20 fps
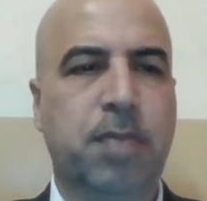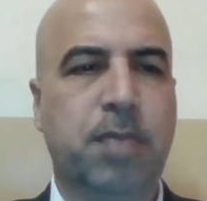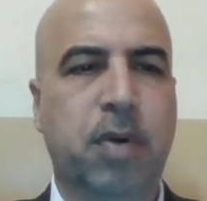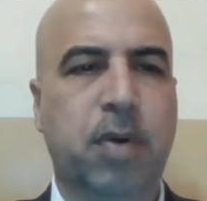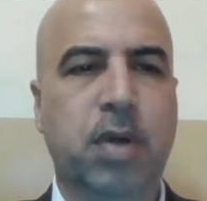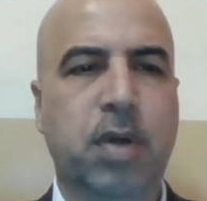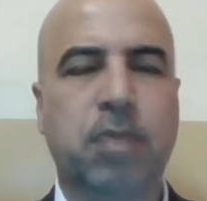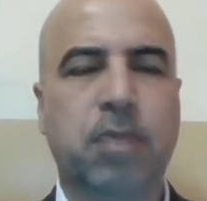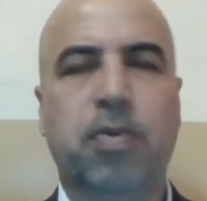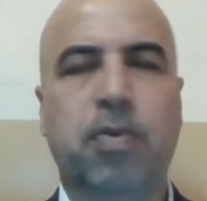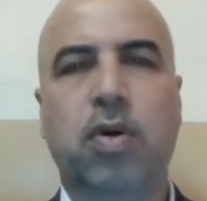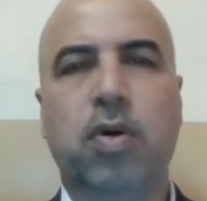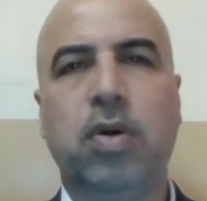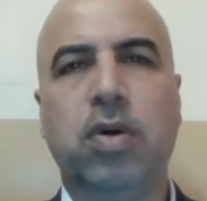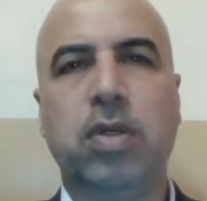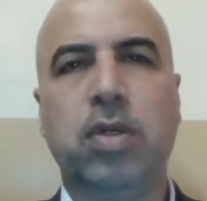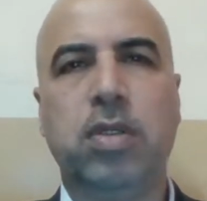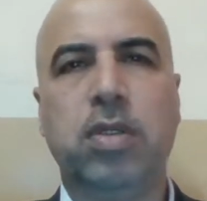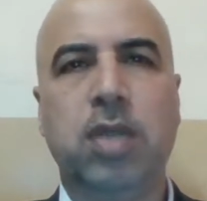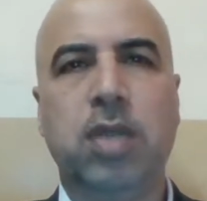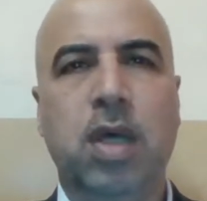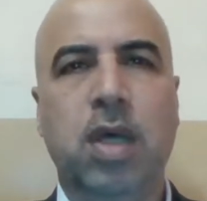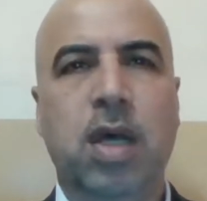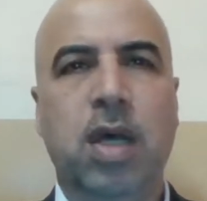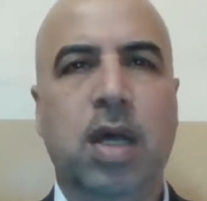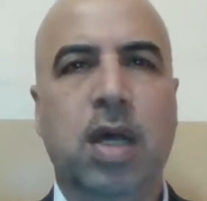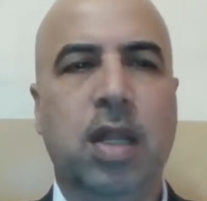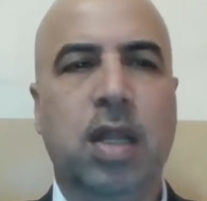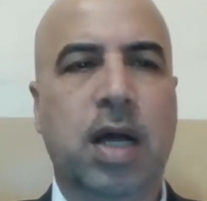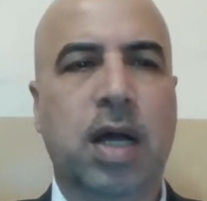باوربوينت
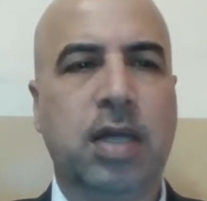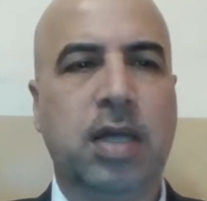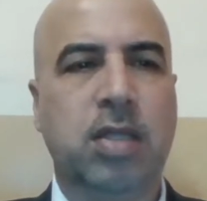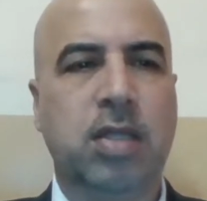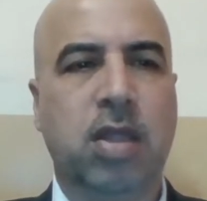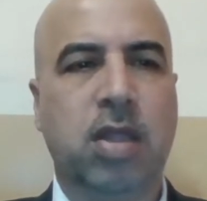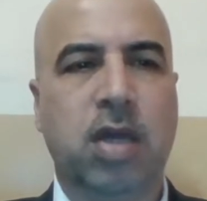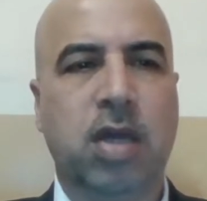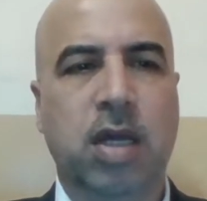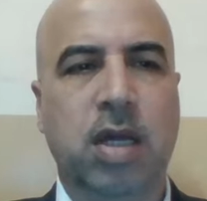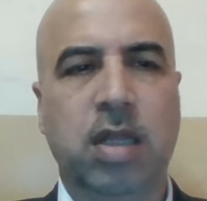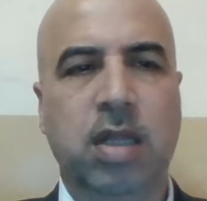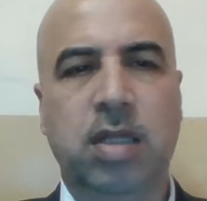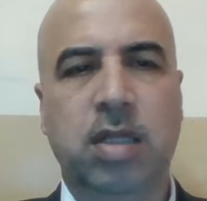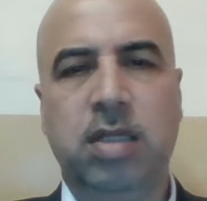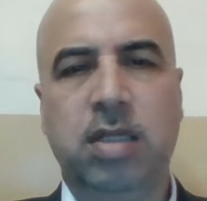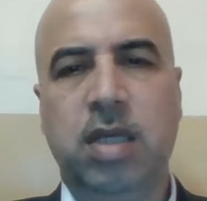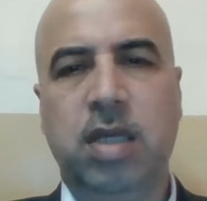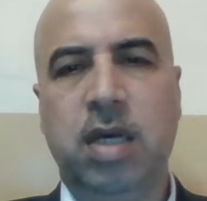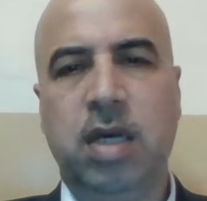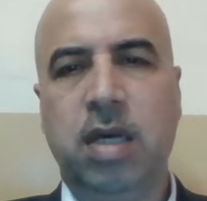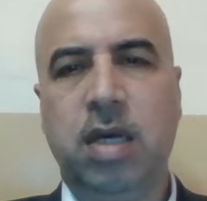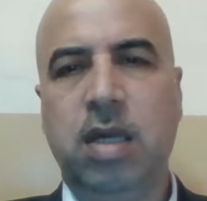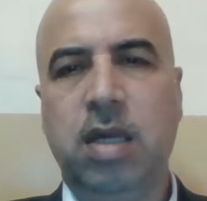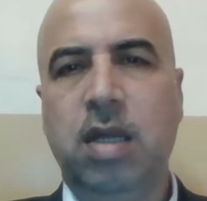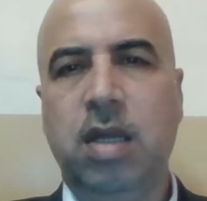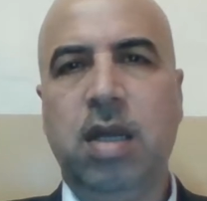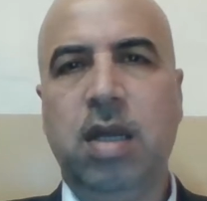راح تظهر لنا